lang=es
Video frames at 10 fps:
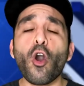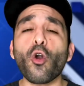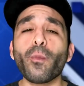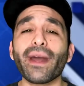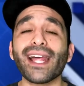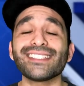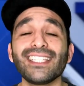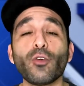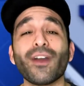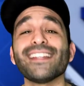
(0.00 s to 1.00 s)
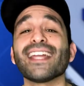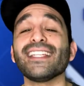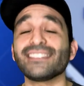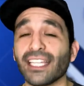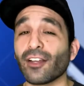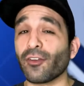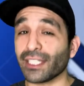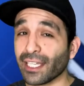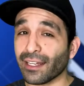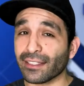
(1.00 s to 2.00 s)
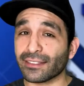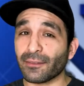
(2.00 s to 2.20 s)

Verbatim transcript: ocupará 55 GB.